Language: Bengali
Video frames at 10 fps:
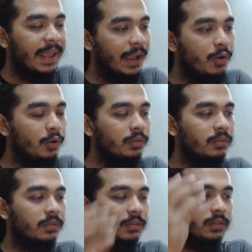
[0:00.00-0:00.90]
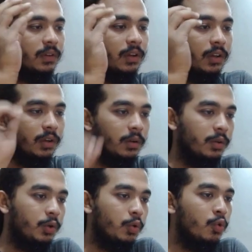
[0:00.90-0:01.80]
এখন
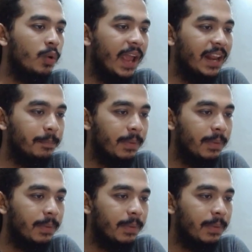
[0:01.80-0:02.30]
টু এন